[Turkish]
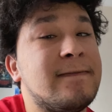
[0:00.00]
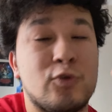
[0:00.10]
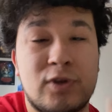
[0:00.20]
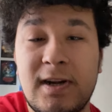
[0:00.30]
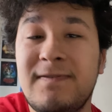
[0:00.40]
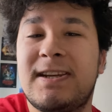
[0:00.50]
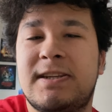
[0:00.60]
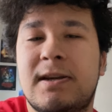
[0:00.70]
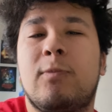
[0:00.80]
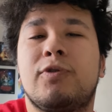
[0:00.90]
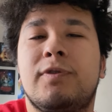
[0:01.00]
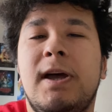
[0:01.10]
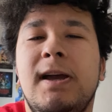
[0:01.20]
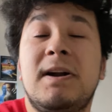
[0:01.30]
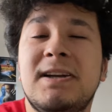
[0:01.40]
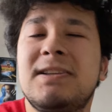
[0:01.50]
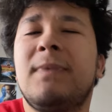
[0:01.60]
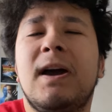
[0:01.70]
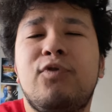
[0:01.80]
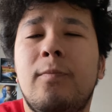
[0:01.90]
Fotoğraf çekeceğim onunla. Bakalım
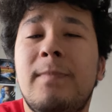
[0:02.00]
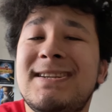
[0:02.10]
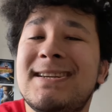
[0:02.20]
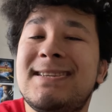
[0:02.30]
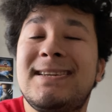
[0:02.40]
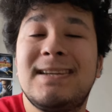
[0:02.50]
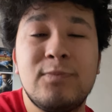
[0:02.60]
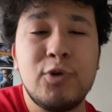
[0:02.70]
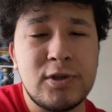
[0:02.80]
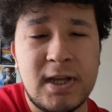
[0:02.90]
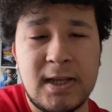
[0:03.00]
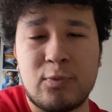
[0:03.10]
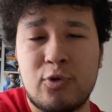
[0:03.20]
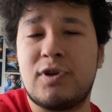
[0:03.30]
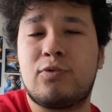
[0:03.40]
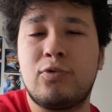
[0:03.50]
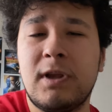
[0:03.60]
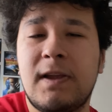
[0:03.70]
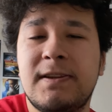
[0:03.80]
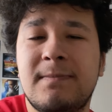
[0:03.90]
iPhone 5s'i 24 saat boyunca
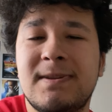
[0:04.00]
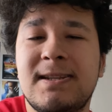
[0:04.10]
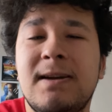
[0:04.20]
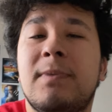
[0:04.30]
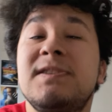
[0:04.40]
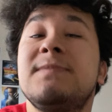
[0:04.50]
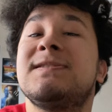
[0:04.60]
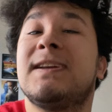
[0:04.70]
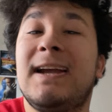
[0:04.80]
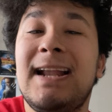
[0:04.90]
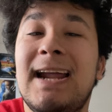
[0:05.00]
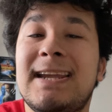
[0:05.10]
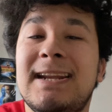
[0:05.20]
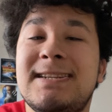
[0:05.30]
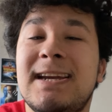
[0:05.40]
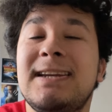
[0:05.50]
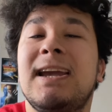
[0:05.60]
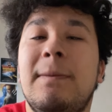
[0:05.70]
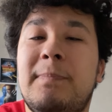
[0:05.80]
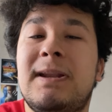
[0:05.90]
kullandığımızda başımıza neler gelecek
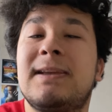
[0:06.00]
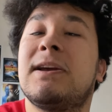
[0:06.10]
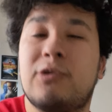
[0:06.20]
hep birlikte